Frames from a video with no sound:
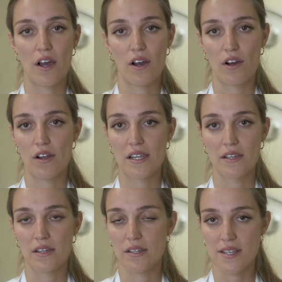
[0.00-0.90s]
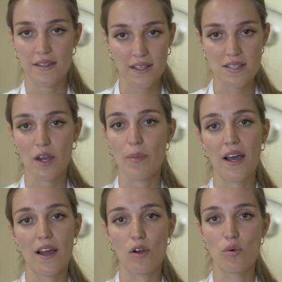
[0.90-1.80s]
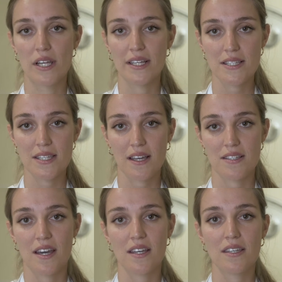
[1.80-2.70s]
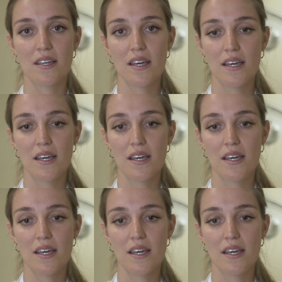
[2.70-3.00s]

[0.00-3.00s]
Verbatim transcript: les attaques cérébrales ou les crises cardiaques.